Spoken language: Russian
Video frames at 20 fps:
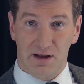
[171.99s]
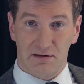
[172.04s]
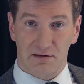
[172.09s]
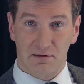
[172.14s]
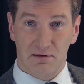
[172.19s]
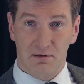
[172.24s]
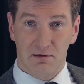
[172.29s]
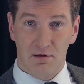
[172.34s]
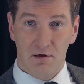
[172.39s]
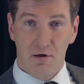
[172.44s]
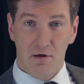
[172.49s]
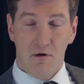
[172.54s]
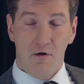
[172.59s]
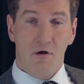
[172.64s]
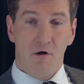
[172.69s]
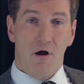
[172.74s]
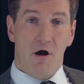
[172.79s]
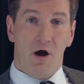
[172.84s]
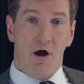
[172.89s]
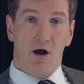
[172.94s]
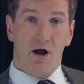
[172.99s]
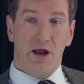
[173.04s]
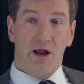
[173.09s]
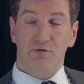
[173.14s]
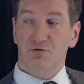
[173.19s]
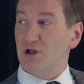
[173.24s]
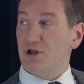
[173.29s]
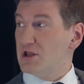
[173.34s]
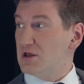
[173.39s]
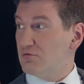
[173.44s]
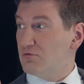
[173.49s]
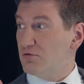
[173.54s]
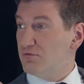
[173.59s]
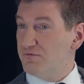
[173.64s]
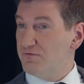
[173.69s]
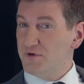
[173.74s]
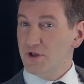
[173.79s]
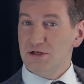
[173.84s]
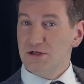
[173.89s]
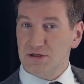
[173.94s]
лет – а и вот они его
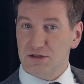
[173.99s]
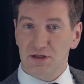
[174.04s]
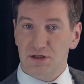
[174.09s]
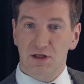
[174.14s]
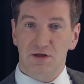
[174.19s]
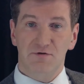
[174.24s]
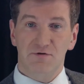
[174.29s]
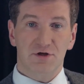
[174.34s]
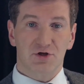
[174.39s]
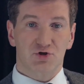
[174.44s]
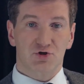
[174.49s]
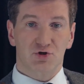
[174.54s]
видят и видят,